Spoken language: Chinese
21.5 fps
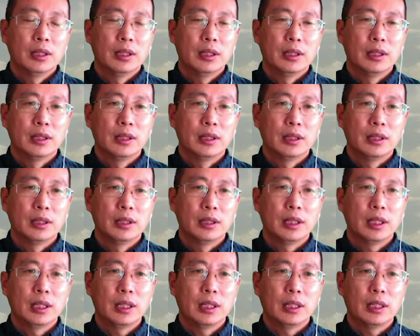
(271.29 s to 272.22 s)
呃，
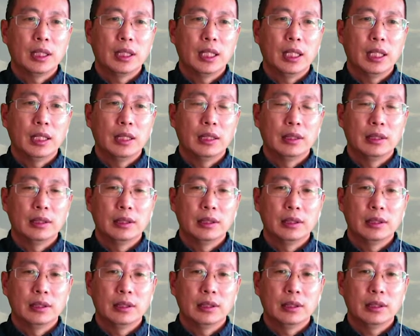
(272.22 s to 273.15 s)
这个呢，
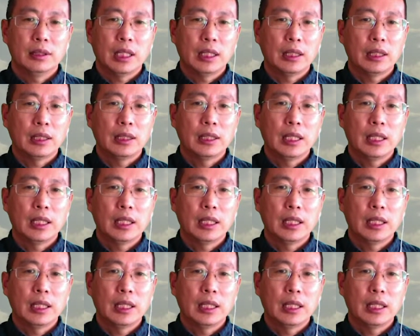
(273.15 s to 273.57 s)
他的